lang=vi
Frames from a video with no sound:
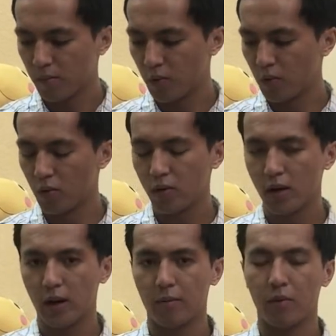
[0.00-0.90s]
Wood
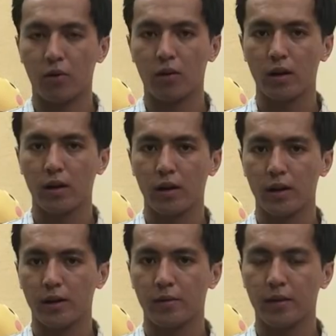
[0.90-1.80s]
là một cái
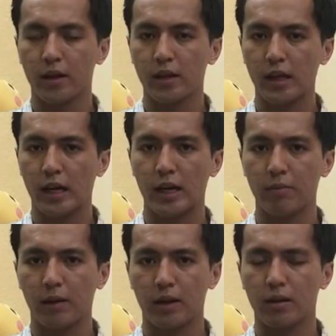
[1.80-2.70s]
ờ, cái
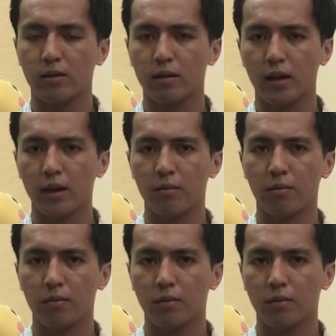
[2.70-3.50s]
chai mà có thêm